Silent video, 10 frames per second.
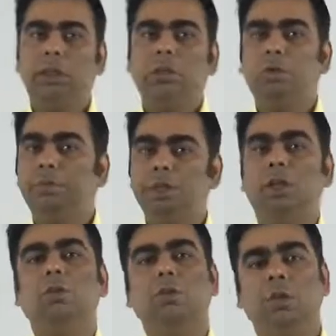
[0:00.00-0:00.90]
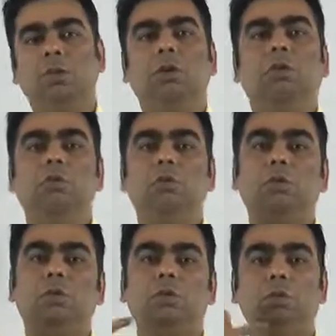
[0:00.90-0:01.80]
का जो भी सोल्यूशन होगा वो
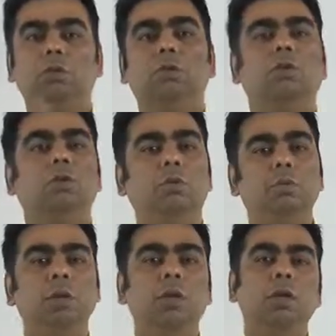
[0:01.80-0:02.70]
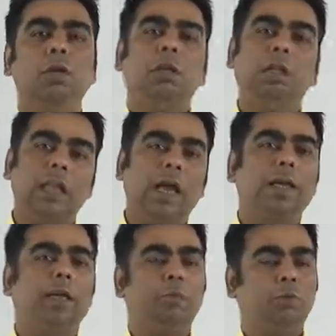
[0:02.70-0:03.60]
उन दोनों
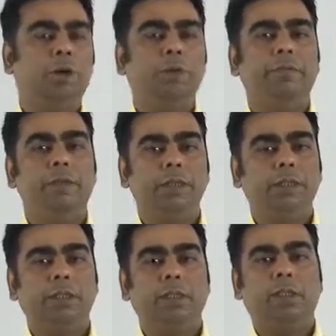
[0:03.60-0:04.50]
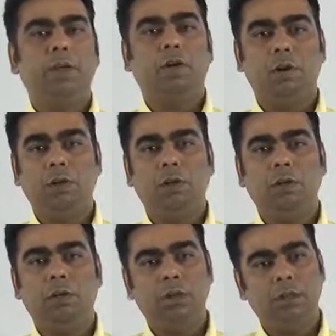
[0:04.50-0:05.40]
लाइन का पॉइंट ऑफ इंटरसेक्शन का कोऑर्डिनेट
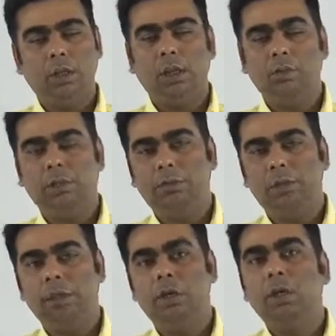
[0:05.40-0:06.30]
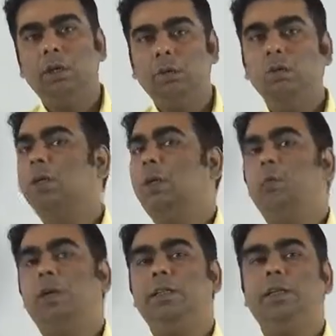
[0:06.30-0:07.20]
होगा क्लियर होता है ये बात दूसरा
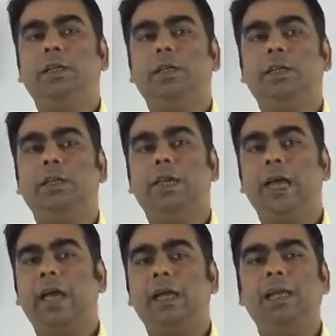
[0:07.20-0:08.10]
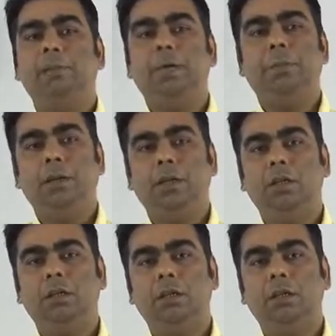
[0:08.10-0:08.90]
पॉइंट सीखे थे कि एंगल बिटवीन